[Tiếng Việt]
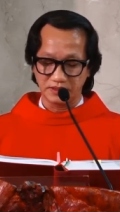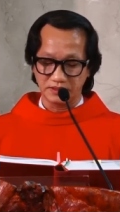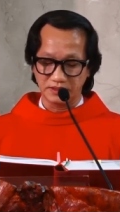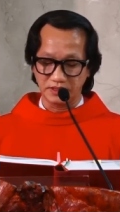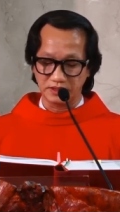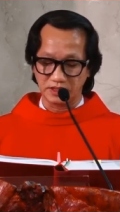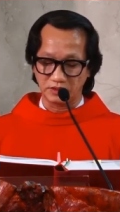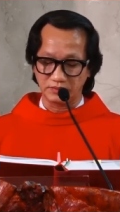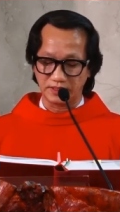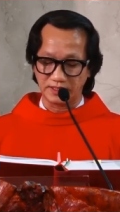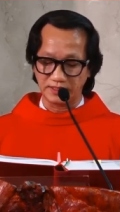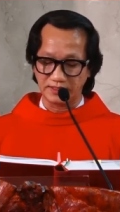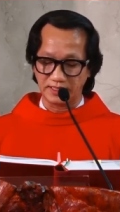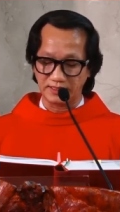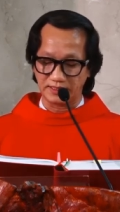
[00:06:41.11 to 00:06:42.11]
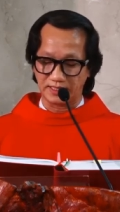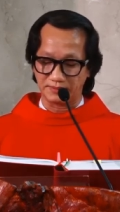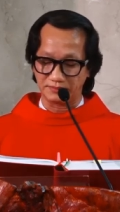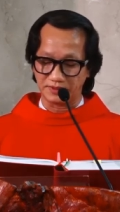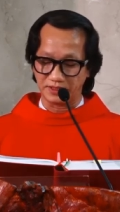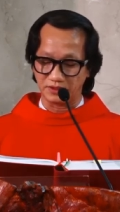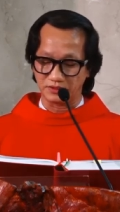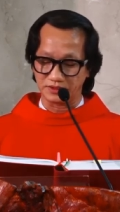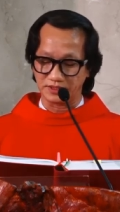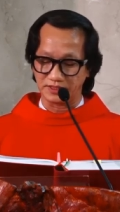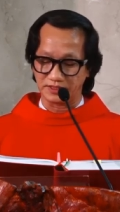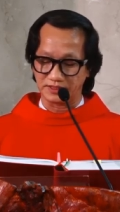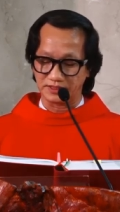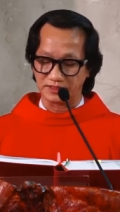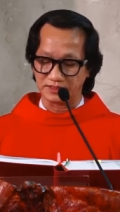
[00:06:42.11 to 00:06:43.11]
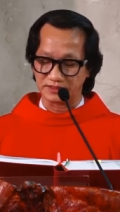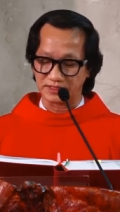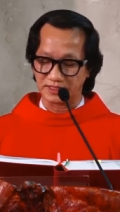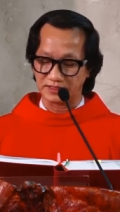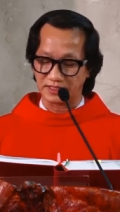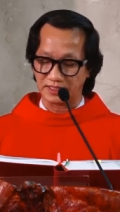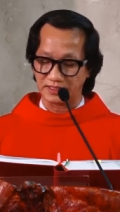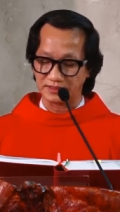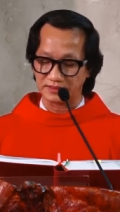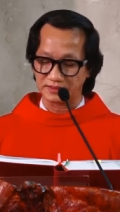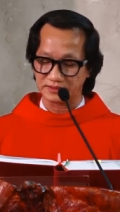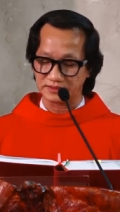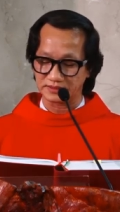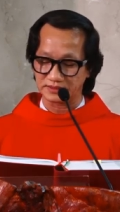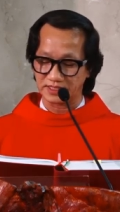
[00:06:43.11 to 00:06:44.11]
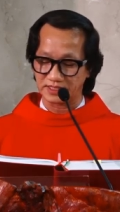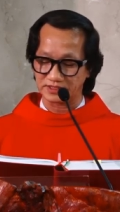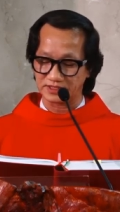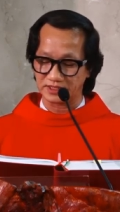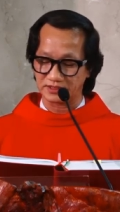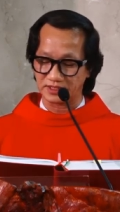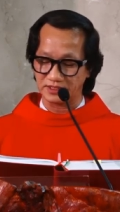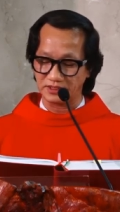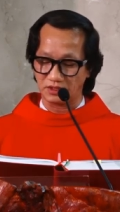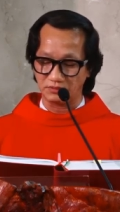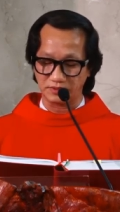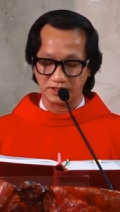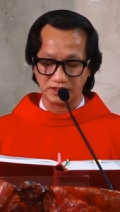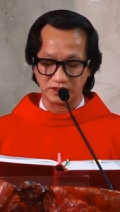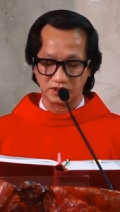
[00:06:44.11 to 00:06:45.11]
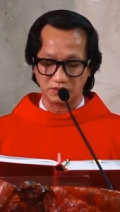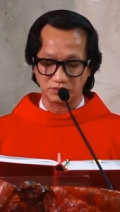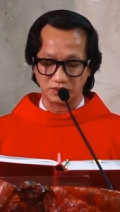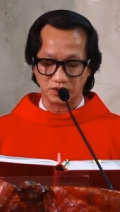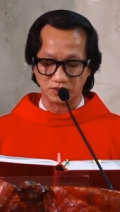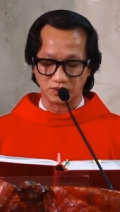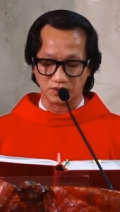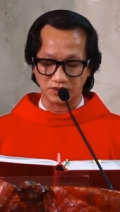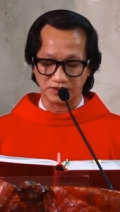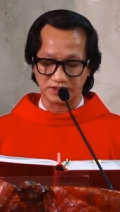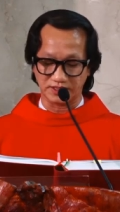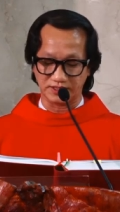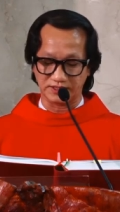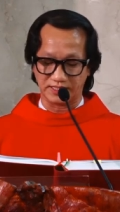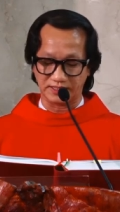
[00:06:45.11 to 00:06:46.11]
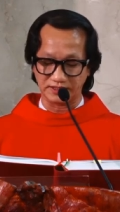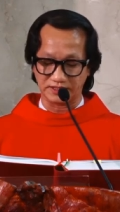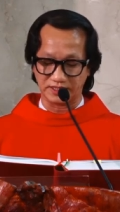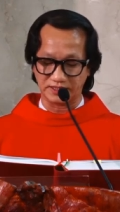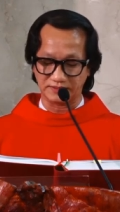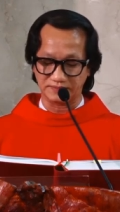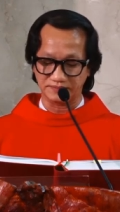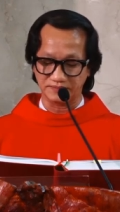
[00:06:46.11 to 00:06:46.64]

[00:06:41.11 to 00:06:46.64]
nhưng ông ấy đã làm điều gì gian ác, ta sẽ thấy ông ấy không có tội gì đáng chết.